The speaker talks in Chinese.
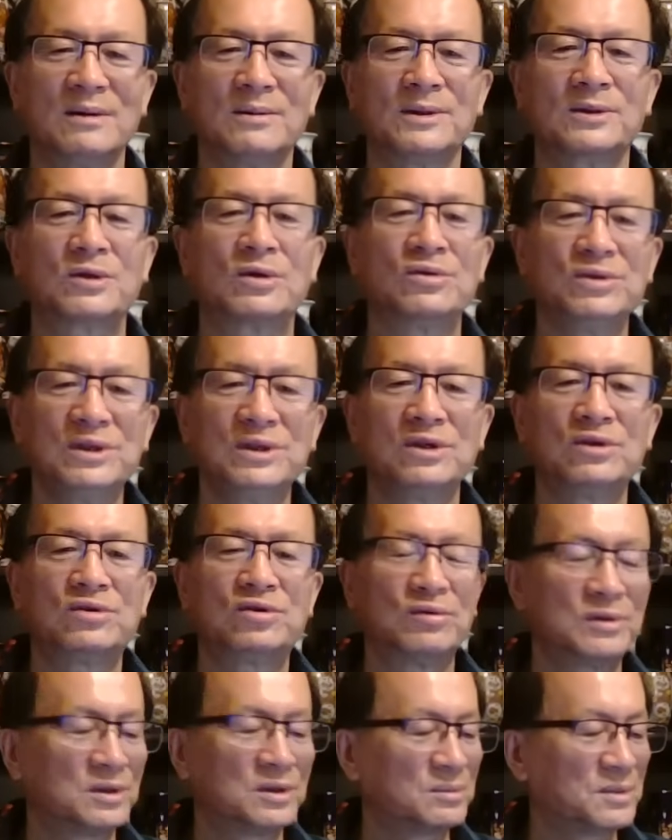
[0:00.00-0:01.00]
那么重庆
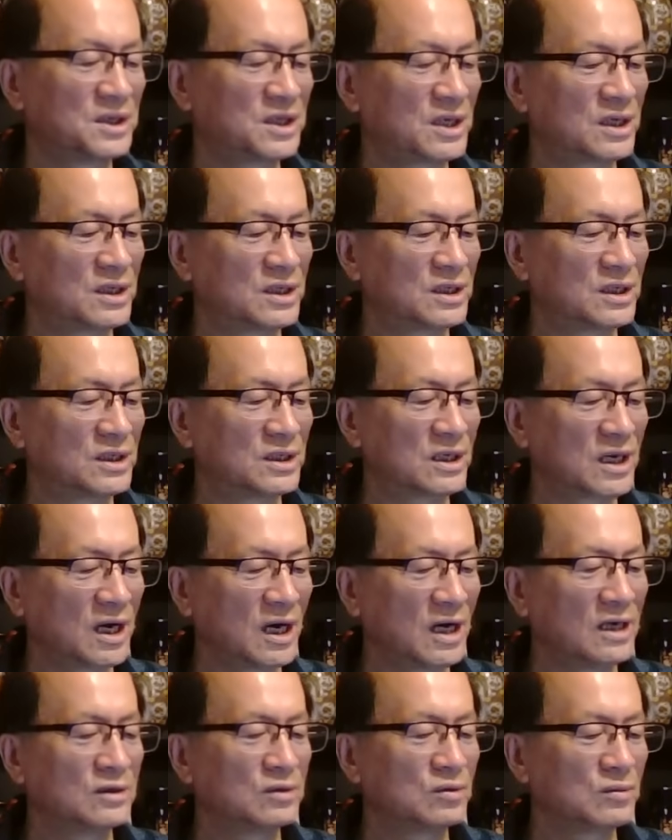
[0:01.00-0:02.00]
出什么事儿？这是
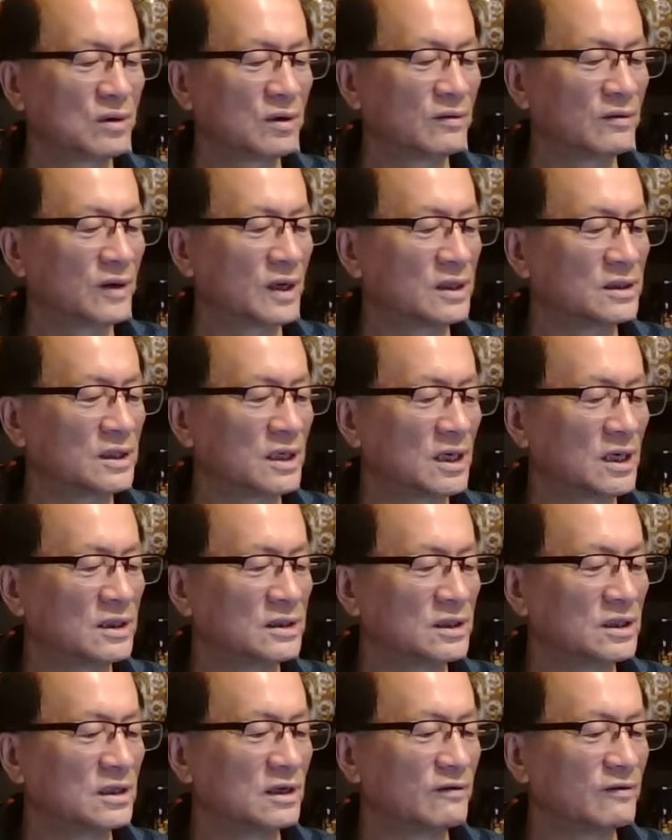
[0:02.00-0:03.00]
看中国网
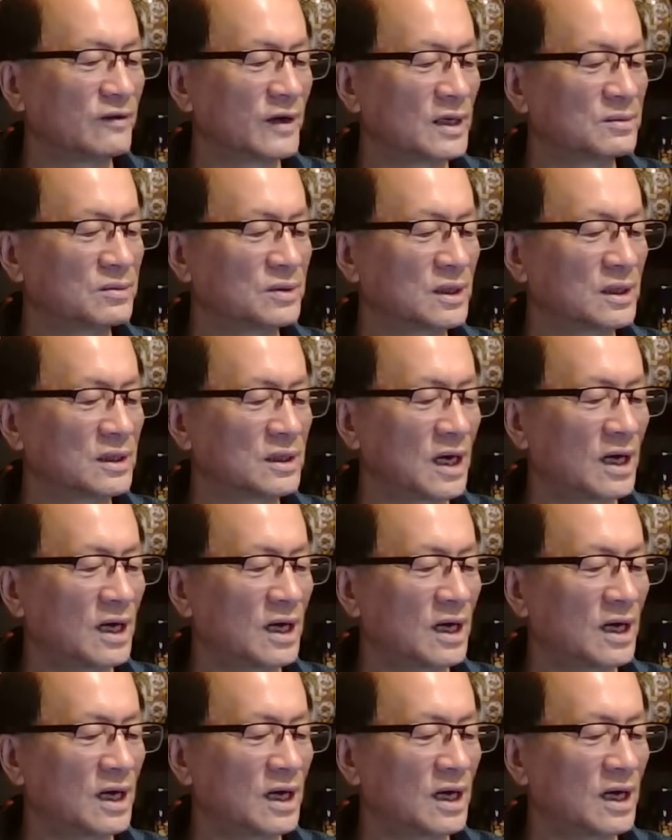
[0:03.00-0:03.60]
站今天发布的：